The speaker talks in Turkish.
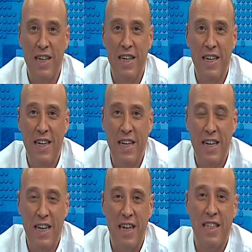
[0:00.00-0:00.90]

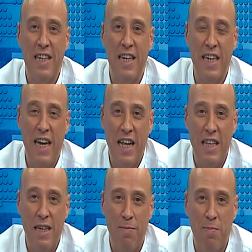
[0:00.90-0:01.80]
eh, Galatasaray'a
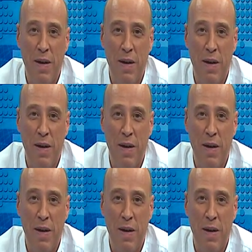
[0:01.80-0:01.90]
geldi.